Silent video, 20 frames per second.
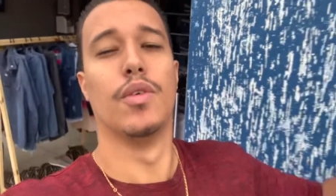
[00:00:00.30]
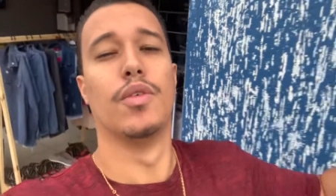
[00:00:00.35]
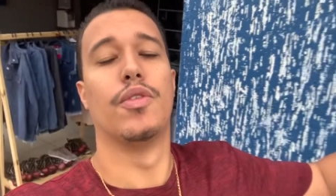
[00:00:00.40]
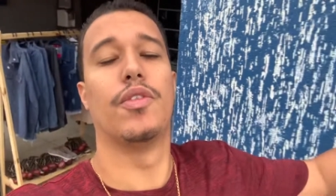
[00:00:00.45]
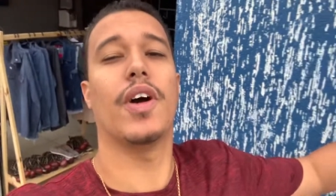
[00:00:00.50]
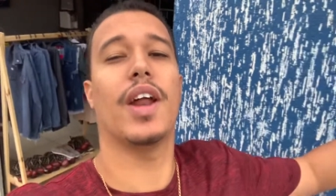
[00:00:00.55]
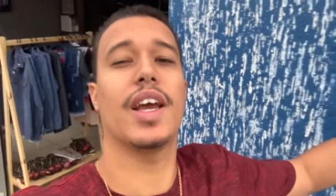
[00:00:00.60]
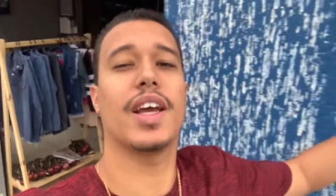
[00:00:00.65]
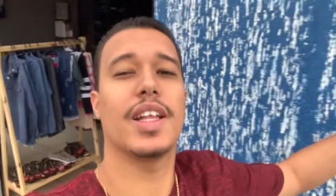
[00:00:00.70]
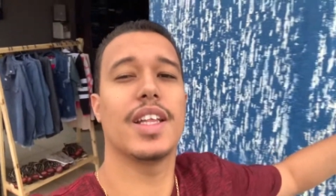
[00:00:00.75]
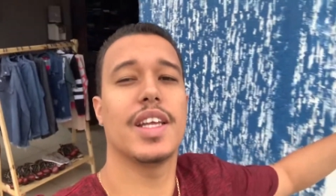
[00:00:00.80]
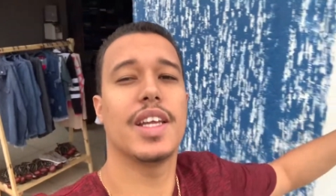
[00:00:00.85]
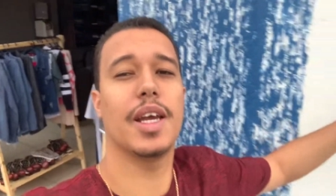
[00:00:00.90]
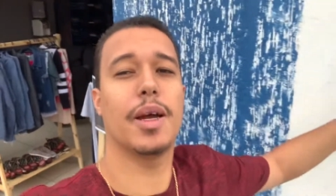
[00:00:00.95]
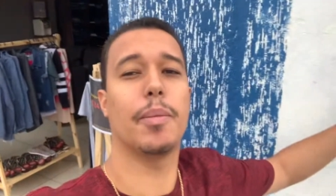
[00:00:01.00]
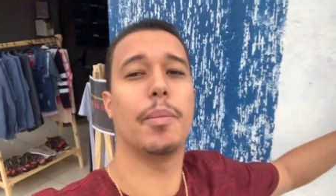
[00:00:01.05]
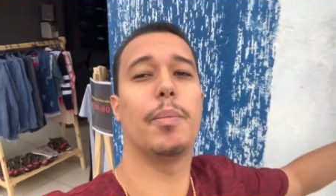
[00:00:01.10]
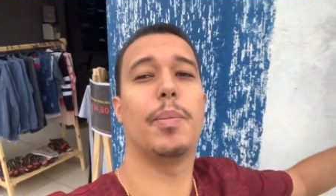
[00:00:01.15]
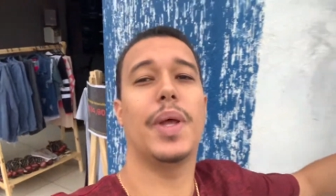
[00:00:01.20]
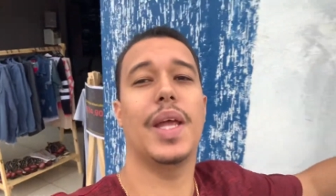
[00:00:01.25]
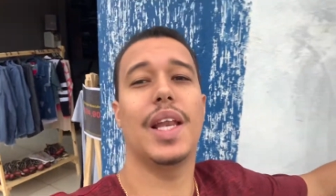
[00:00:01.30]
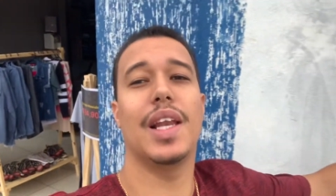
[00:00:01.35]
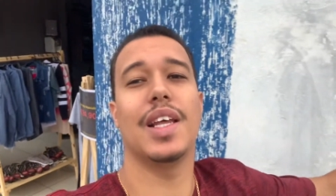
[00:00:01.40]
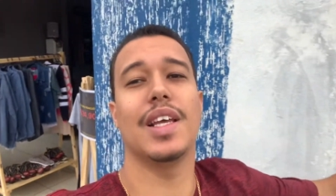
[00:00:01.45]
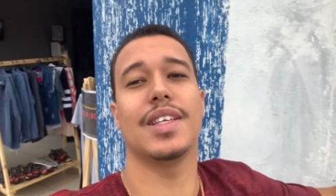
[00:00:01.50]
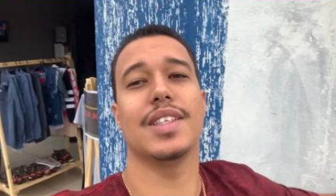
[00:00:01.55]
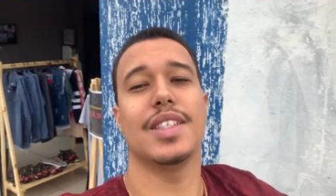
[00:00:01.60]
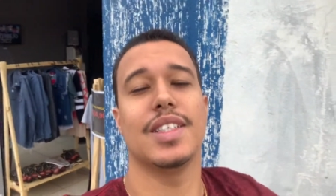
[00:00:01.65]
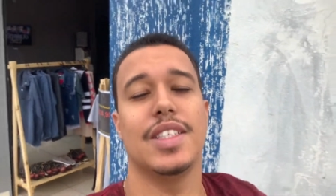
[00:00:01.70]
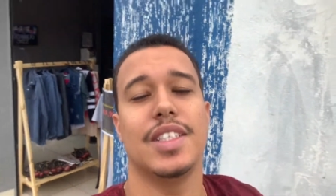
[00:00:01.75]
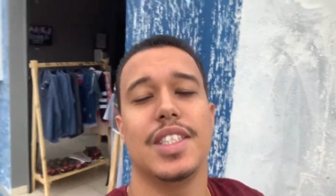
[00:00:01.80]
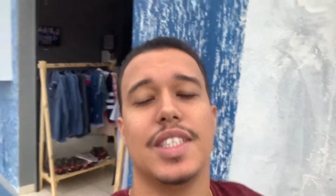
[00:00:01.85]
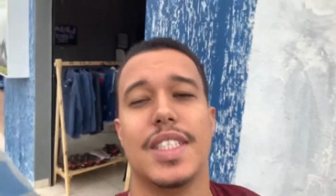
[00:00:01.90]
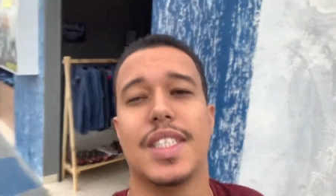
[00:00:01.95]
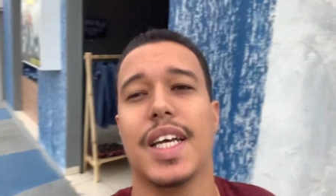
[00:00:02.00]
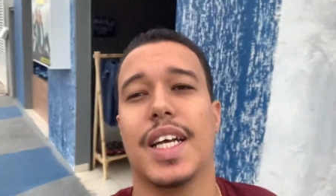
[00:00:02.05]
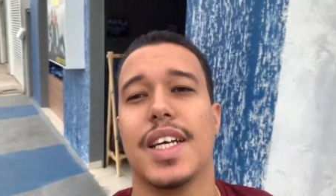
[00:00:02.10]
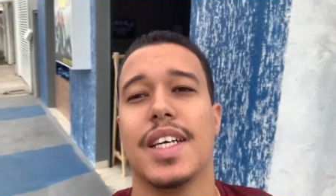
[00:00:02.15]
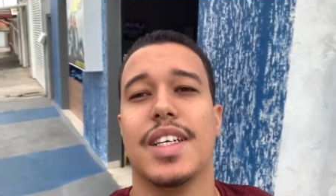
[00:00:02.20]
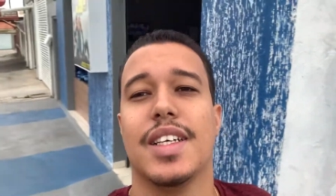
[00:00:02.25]
Fala galerinha, beleza? A gente
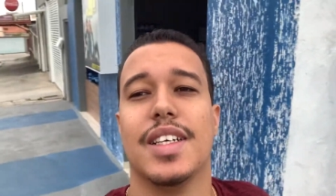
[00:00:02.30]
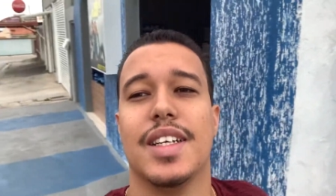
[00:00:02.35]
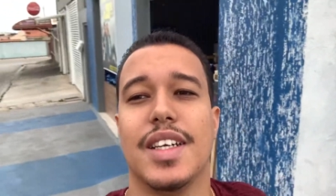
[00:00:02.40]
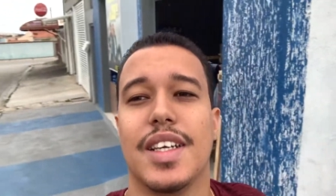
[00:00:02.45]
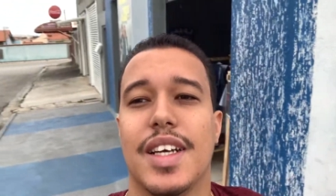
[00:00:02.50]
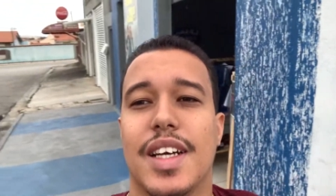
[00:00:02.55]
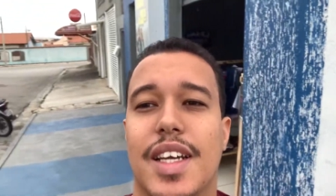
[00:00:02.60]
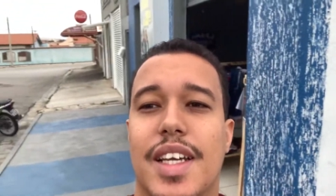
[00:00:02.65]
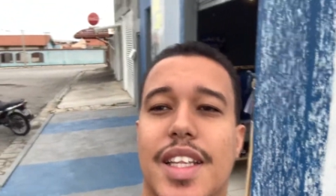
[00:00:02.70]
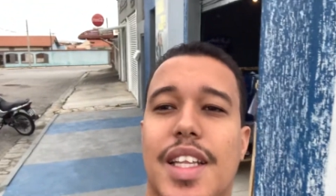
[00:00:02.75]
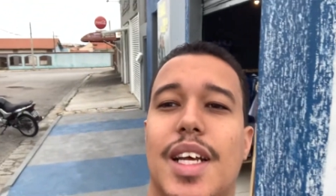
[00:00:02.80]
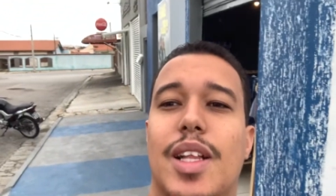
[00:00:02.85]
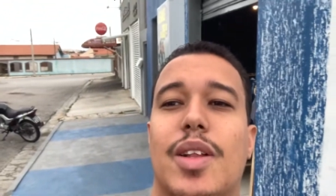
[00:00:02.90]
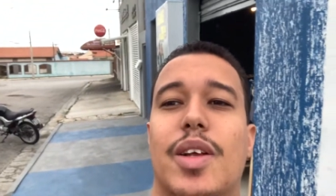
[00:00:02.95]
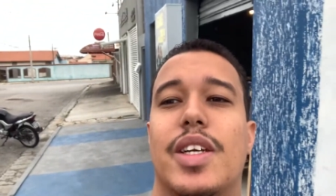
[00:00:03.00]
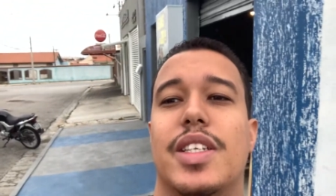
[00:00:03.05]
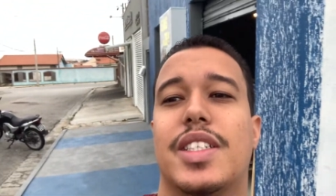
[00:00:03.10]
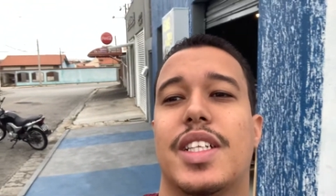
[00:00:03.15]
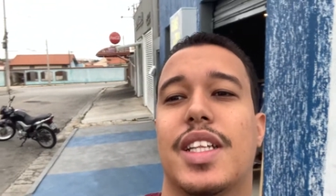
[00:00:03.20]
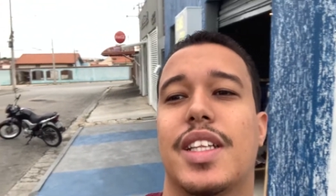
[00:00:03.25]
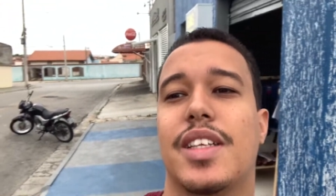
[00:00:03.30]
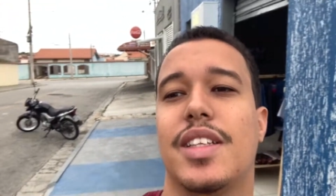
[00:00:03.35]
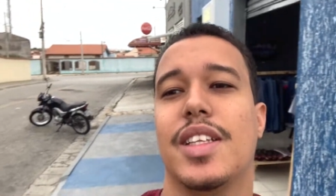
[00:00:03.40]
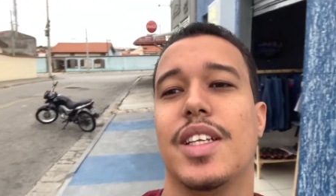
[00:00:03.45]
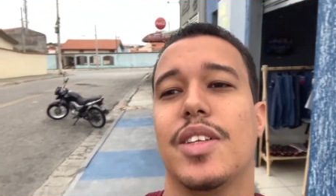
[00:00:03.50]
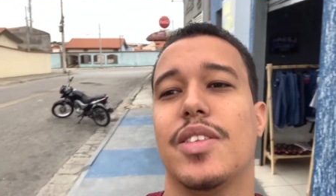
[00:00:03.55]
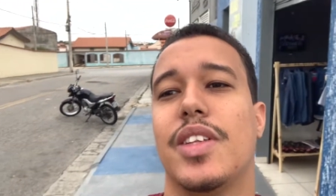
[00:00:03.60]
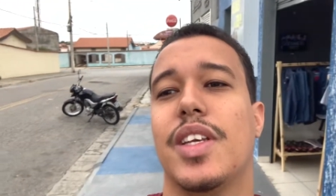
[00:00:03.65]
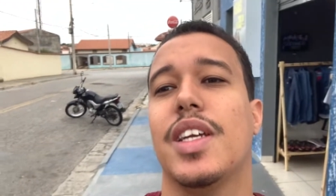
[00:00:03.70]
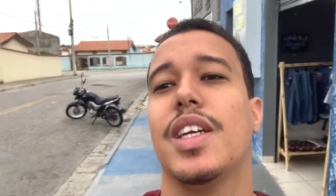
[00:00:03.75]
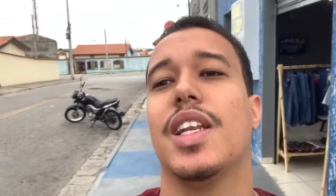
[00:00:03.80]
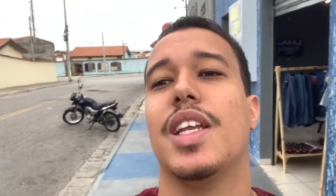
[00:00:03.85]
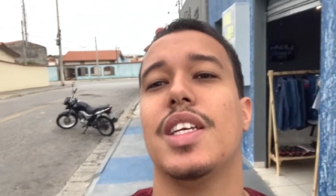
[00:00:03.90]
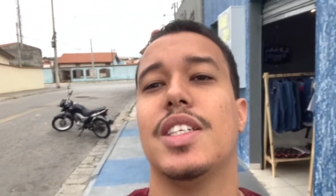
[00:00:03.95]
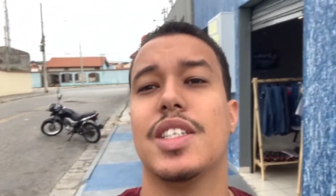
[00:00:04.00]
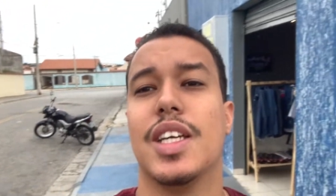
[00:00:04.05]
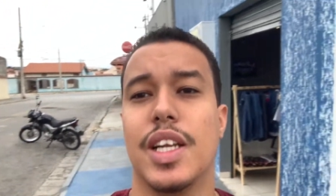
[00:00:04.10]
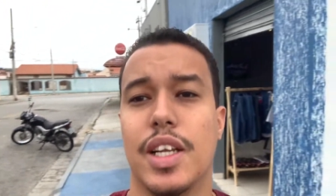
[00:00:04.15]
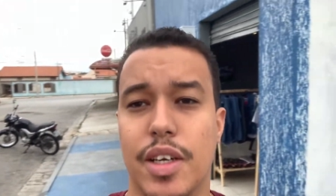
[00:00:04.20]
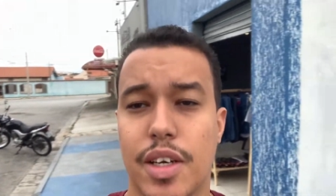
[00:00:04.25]
tá aqui na loja, tá atendendo, tem
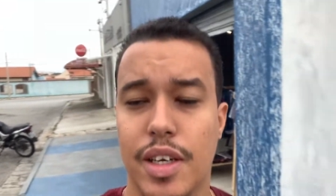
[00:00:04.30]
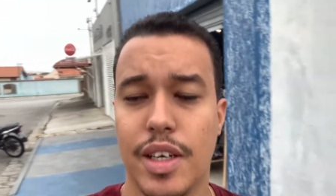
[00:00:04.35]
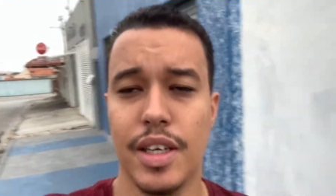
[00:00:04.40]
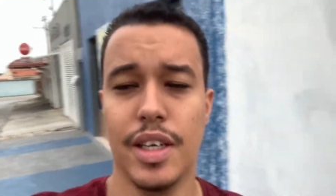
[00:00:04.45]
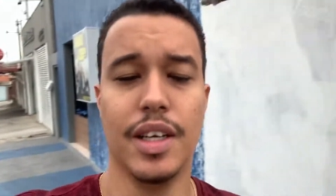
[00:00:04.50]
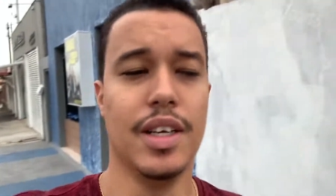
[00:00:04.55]
cliente ali, ó